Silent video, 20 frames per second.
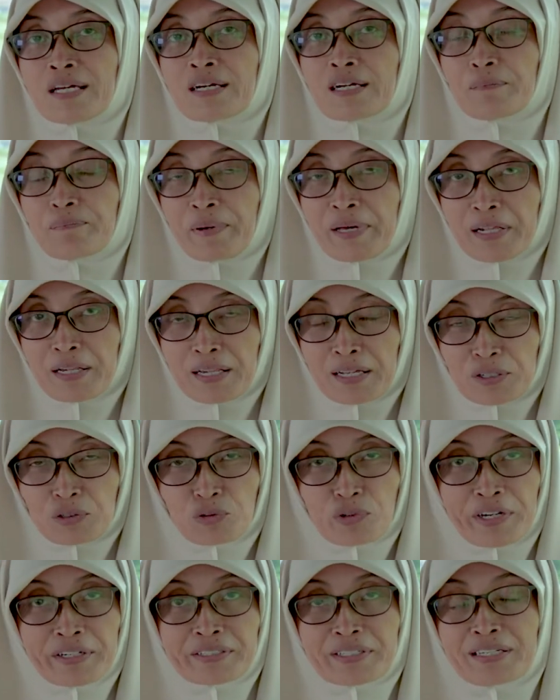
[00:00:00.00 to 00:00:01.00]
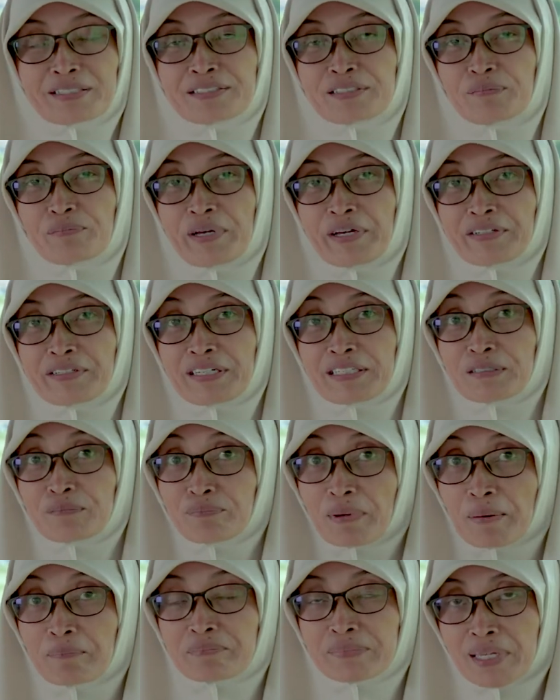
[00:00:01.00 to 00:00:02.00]
kepala keluarga sebagai
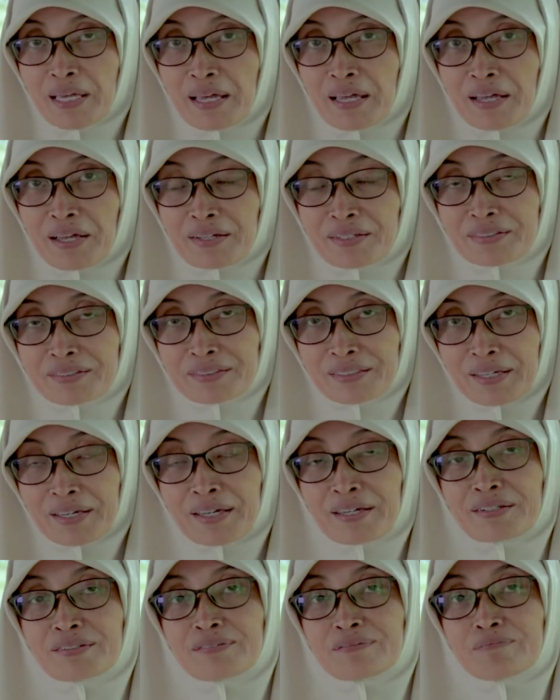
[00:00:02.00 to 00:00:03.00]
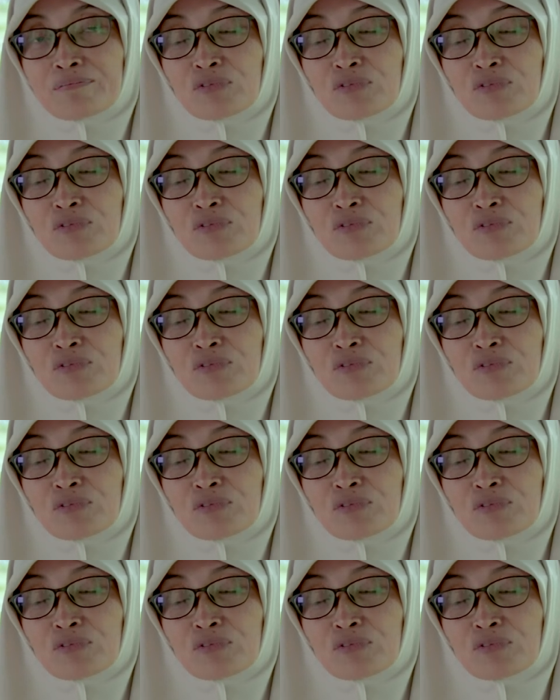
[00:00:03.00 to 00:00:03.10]
imamnya ya